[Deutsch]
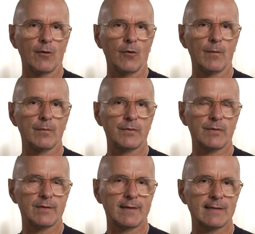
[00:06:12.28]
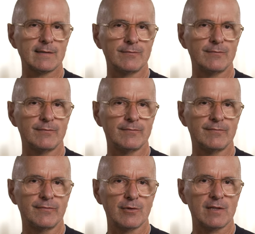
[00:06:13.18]
Und das
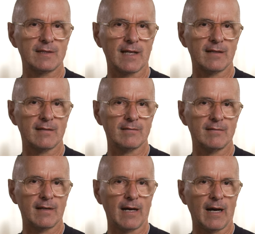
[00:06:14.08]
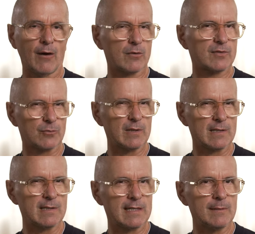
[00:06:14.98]
würde ich dann auch so
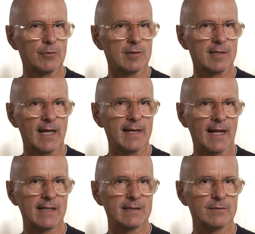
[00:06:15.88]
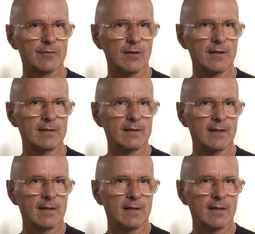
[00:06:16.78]
intim und klein halten wollen.